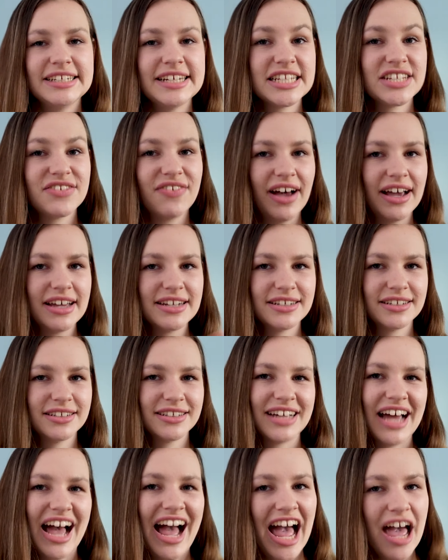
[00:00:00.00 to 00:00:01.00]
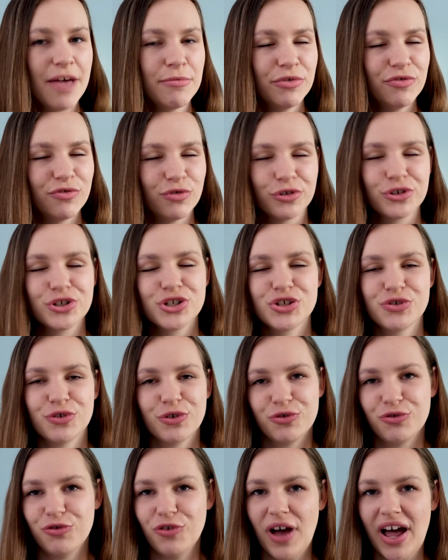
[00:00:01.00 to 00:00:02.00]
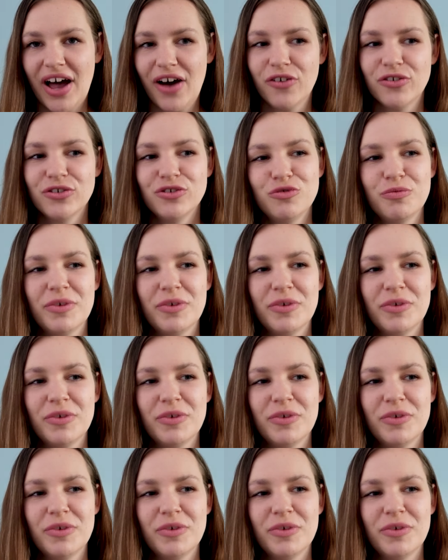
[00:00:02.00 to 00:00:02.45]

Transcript: Der zweite geheime Wunsch von Frauen,